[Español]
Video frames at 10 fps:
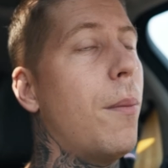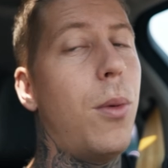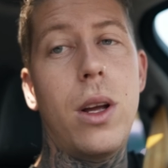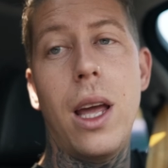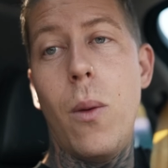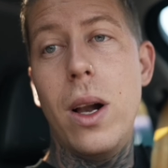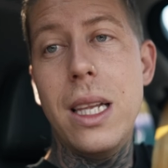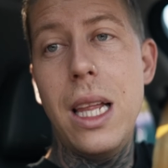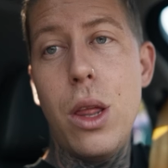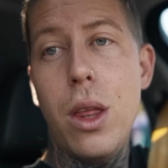porque igual
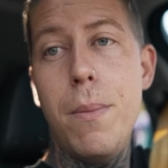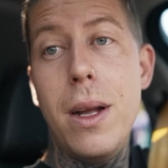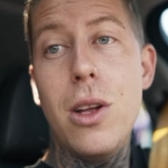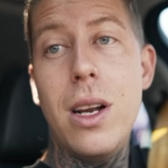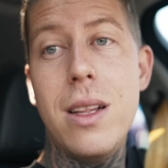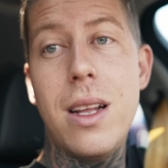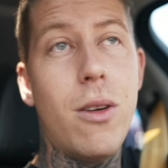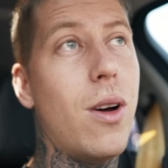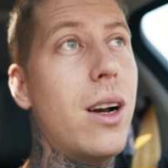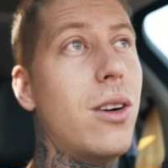te dicen 20 o 30
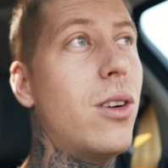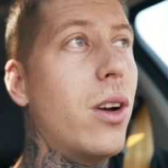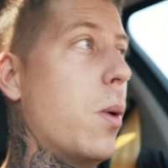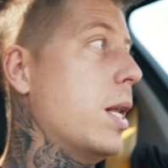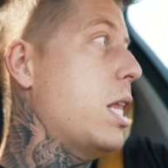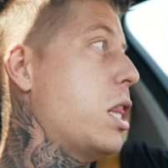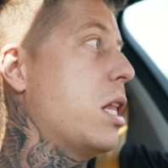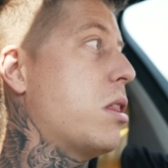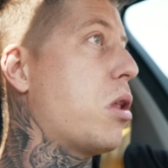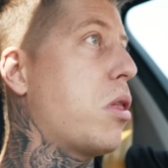euros algo, igual te
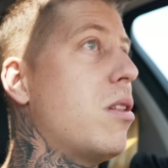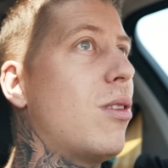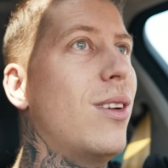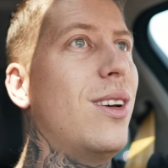dicen 300.